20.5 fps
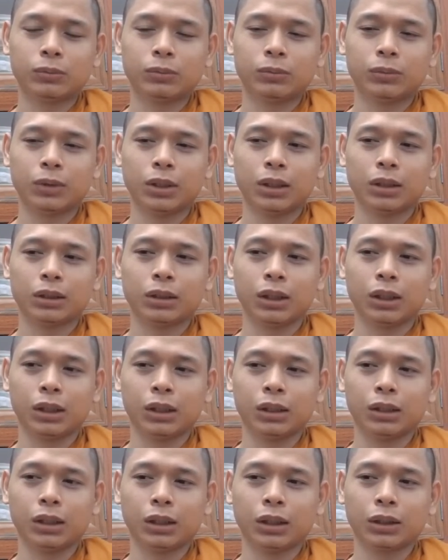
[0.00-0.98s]
nên
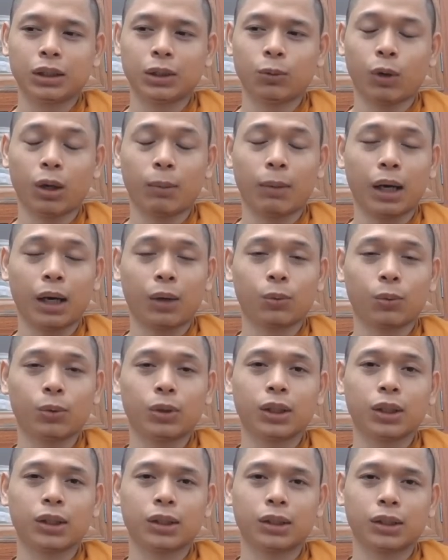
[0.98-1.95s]
nghĩ đến cái quả báo của
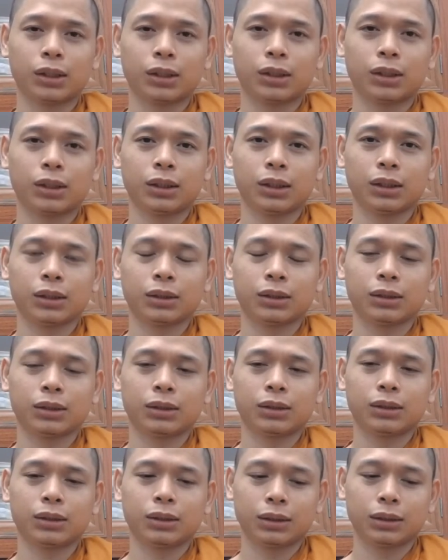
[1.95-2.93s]
nó ha
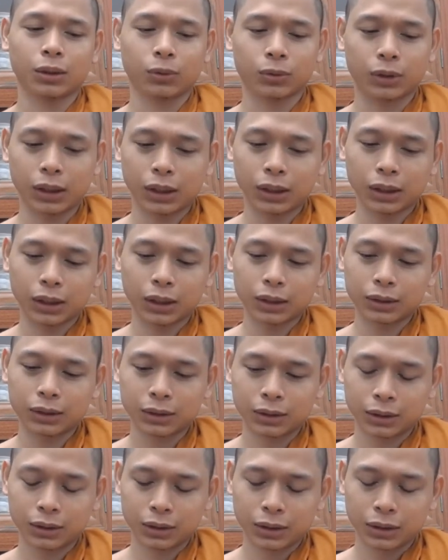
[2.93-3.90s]
đầu tiên ha
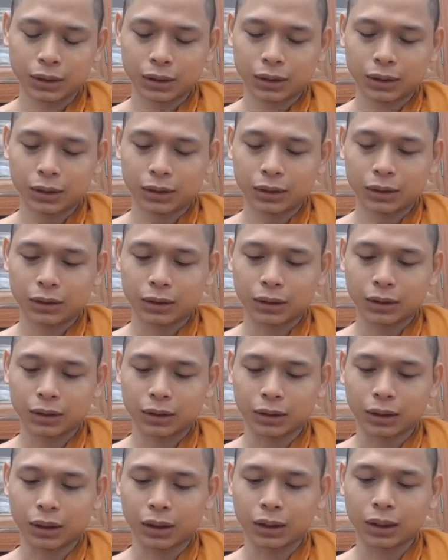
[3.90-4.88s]
à,
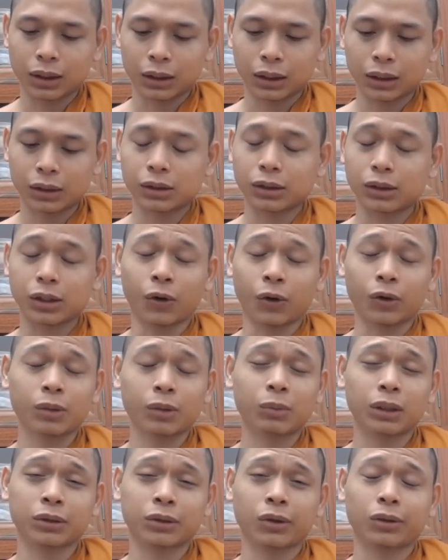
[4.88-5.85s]
nghĩ là cái người giỏi
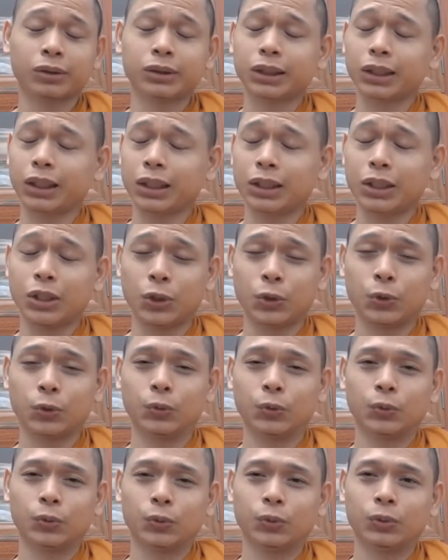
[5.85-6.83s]
mình có rất là nhiều
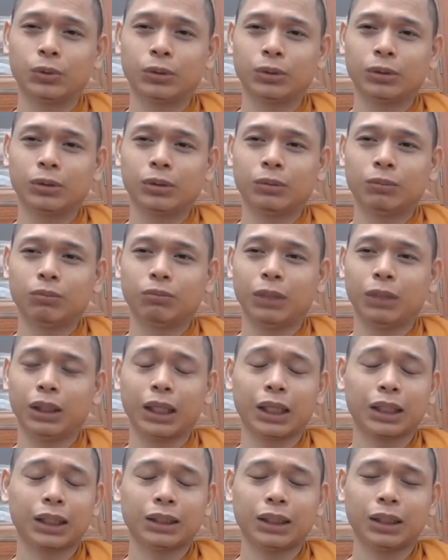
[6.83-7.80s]
mình
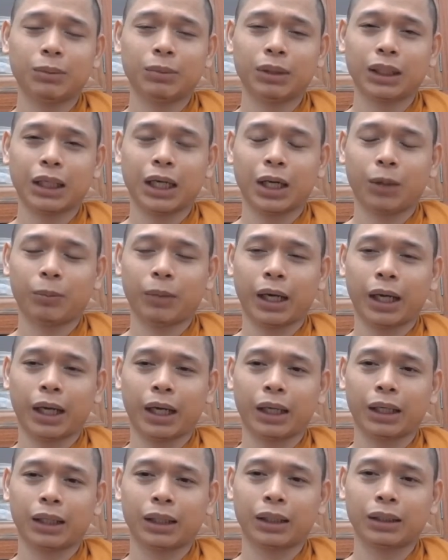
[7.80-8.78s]
lấy cái gì mình ngạo
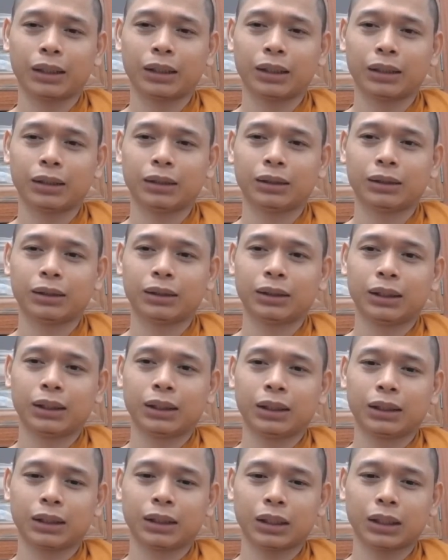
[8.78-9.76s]
mạn ha
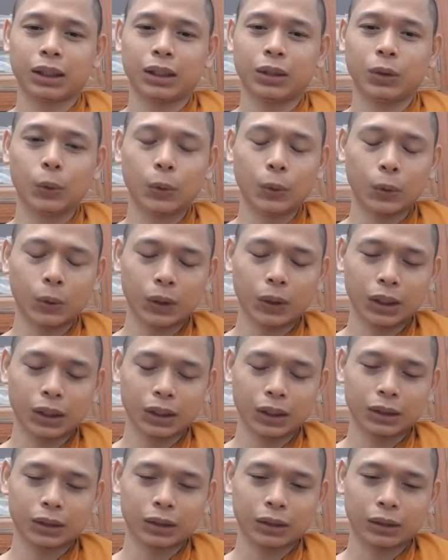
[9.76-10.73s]
cái cây lúa
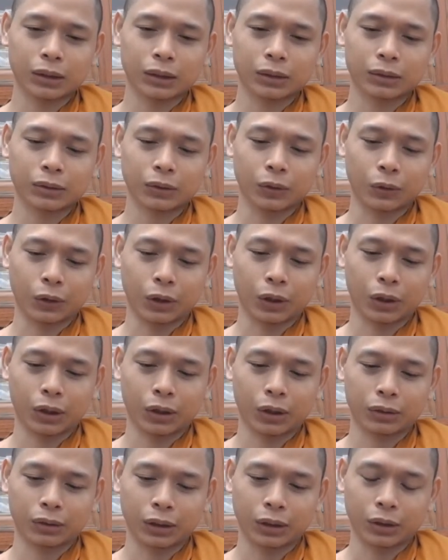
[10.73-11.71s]
nó còn
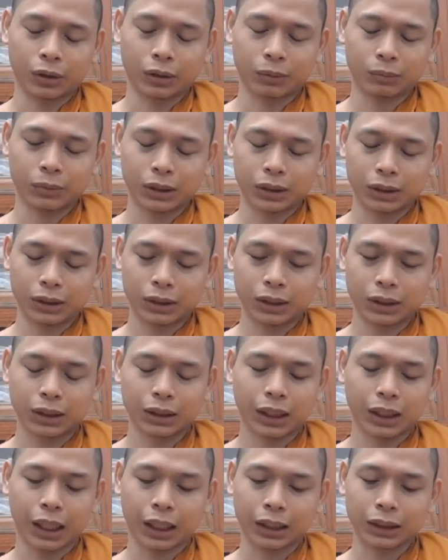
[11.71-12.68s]
non thì nó mới
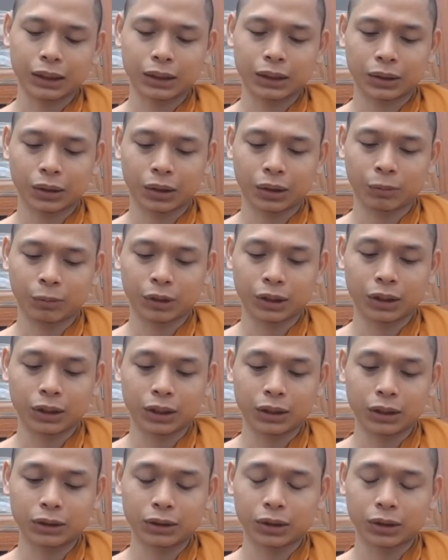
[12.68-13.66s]
đứng thẳng với còn mà nó
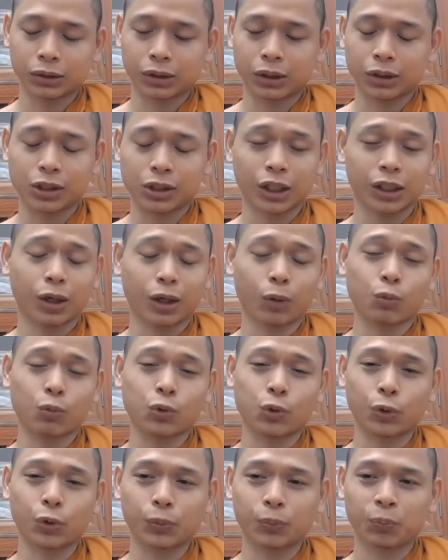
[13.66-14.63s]
chín rồi nó sẽ cong
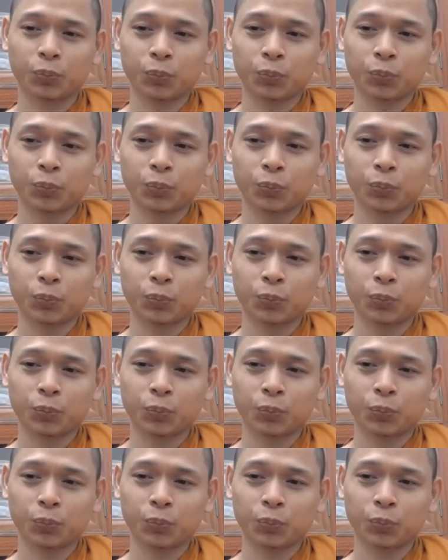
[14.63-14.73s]
xuống